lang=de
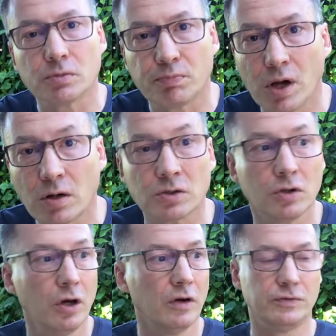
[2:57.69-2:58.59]
geblockt
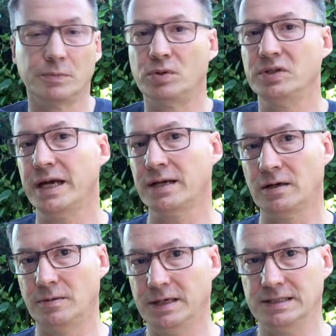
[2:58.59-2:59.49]
für
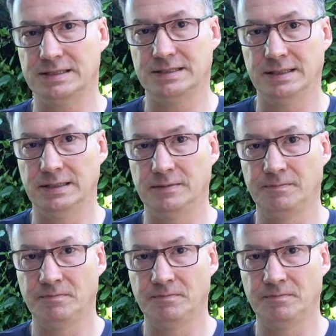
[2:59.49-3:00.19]
Projektarbeitszeit.